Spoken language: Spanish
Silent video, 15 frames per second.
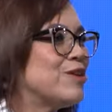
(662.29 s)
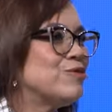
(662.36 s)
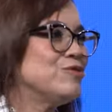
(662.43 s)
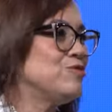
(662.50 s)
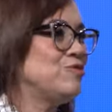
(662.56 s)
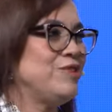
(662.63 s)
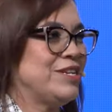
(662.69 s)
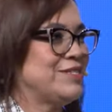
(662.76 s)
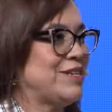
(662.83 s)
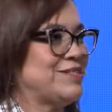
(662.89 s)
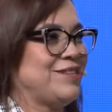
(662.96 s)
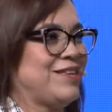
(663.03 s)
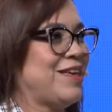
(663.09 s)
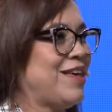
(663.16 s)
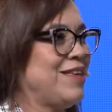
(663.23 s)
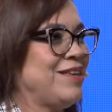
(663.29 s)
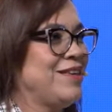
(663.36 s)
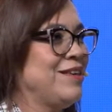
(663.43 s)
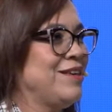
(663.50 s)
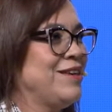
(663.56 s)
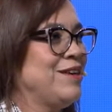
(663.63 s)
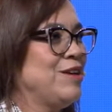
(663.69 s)
con tu necesidad,
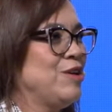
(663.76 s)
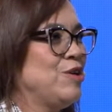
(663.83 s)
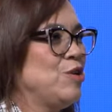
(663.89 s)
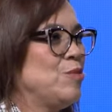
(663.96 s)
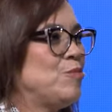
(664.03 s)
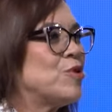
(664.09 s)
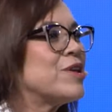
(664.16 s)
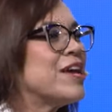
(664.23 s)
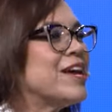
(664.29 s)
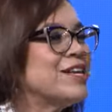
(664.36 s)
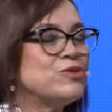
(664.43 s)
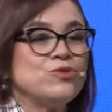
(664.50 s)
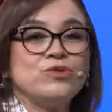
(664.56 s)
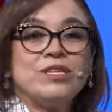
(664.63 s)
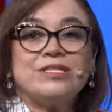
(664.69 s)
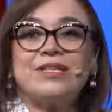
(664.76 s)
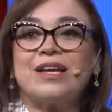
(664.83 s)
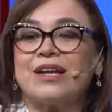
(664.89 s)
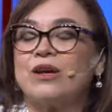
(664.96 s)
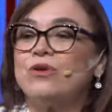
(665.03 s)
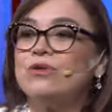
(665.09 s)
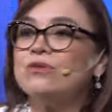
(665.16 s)
porque Jesús está
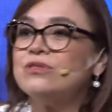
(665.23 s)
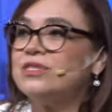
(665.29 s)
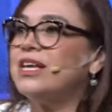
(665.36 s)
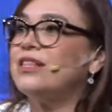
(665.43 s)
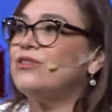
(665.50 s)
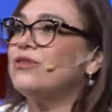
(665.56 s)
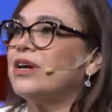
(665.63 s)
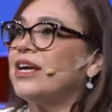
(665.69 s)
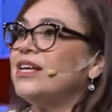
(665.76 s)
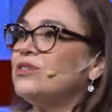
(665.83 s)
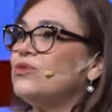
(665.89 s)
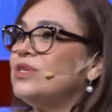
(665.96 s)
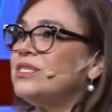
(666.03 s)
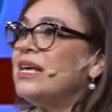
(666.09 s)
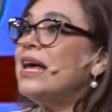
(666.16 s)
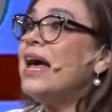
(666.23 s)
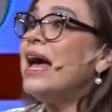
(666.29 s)
reconociendo que eso es